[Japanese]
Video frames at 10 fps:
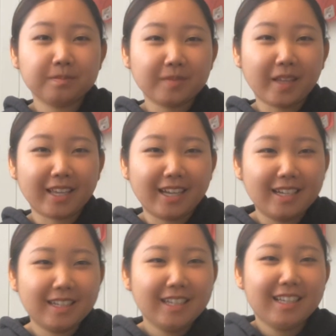なんか
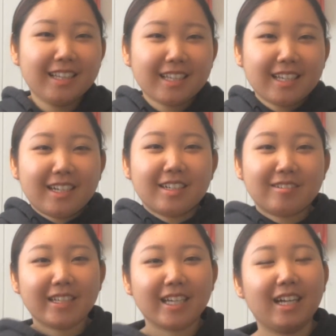なんか
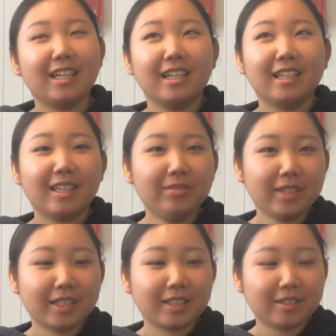声が
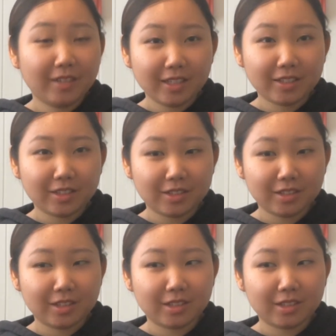デンマークはその